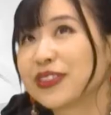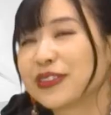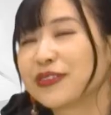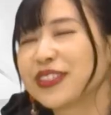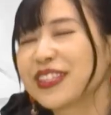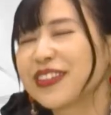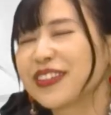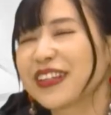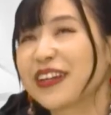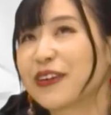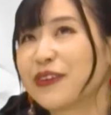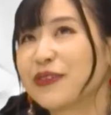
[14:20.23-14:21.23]
自分にとっ
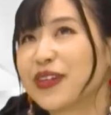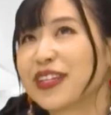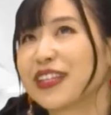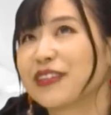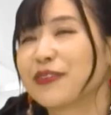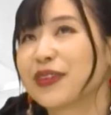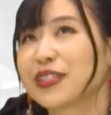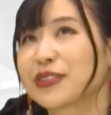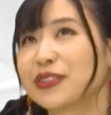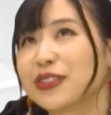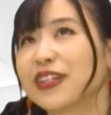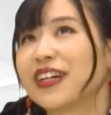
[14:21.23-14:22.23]
ての思い出の場
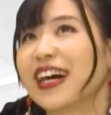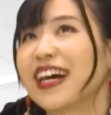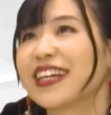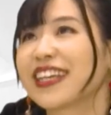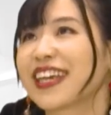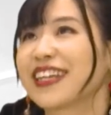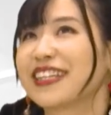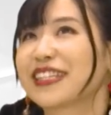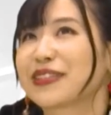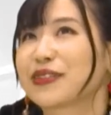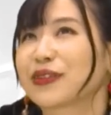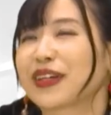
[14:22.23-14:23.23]
所を背景に
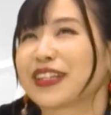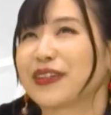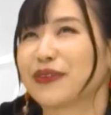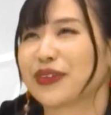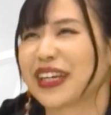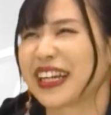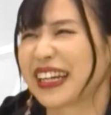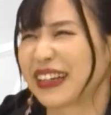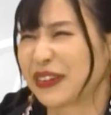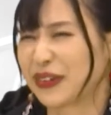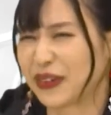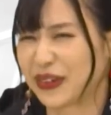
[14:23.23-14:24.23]
するとかでもなんか
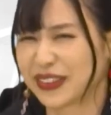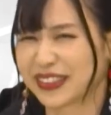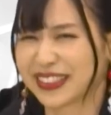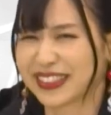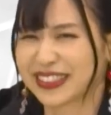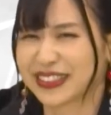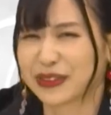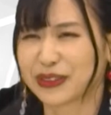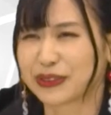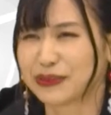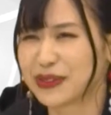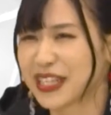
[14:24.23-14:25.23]
こうすご
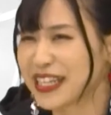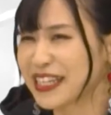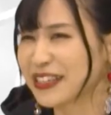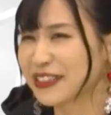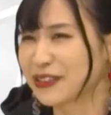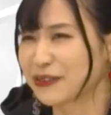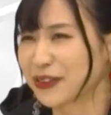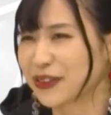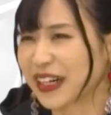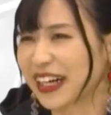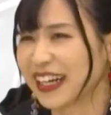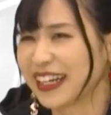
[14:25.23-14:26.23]
く胸にくるも
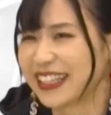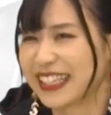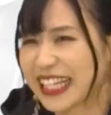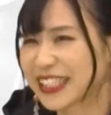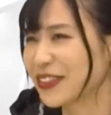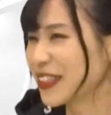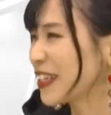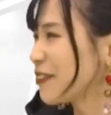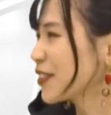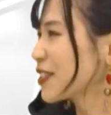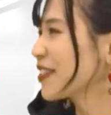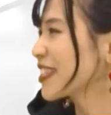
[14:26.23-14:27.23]
のができそうな気
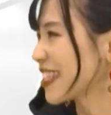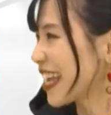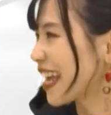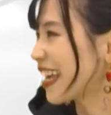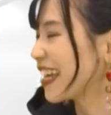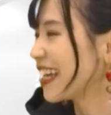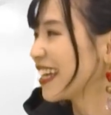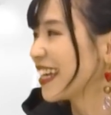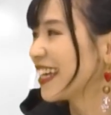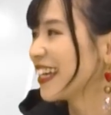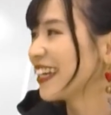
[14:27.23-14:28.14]
もしますね。そうですね。